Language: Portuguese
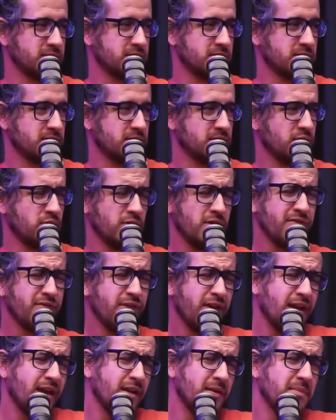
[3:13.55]
É. Ruim
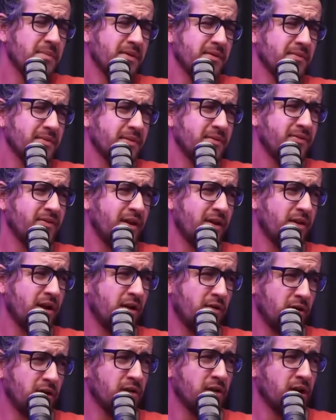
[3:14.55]
feio, é feio,
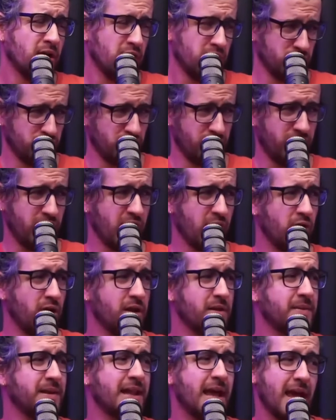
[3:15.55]
né? Agora eu sofri assim,
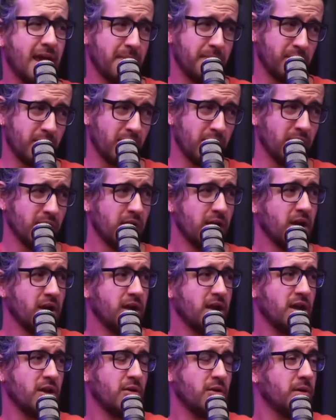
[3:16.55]
agora na, na época. Conversa,
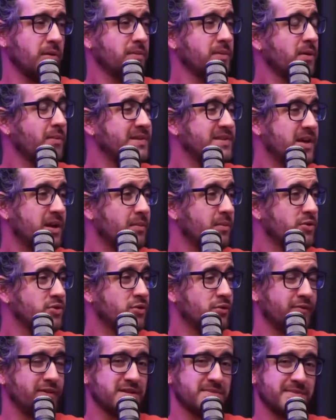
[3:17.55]
eu, eu, não, mas era bom
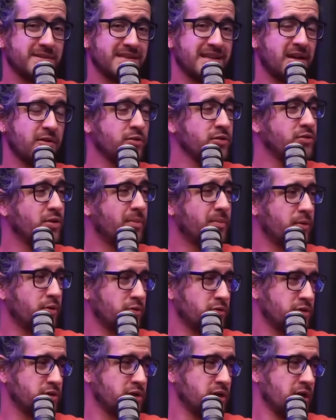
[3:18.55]
de conversa, mas era ruim do
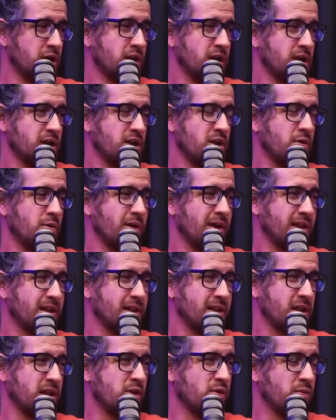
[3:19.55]
approach. Ah. E, eu, eh,
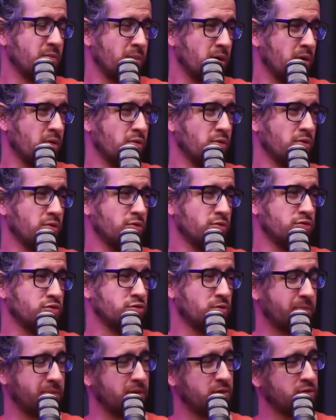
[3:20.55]
e o meu
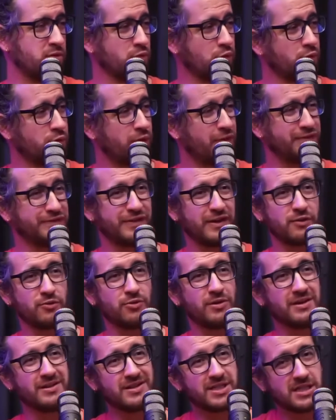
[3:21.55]
super trunfo, a
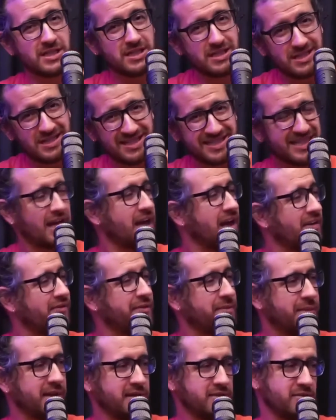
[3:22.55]
feiura
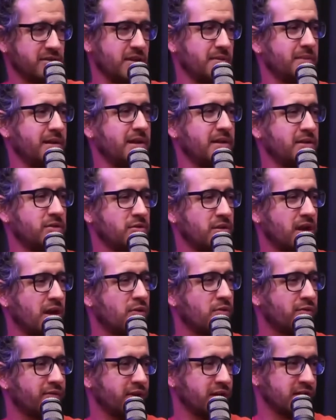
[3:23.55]
destacava mais do que a, do que a
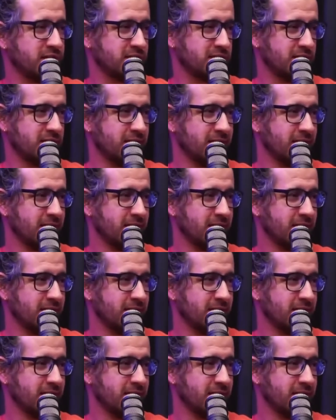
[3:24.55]
conversa.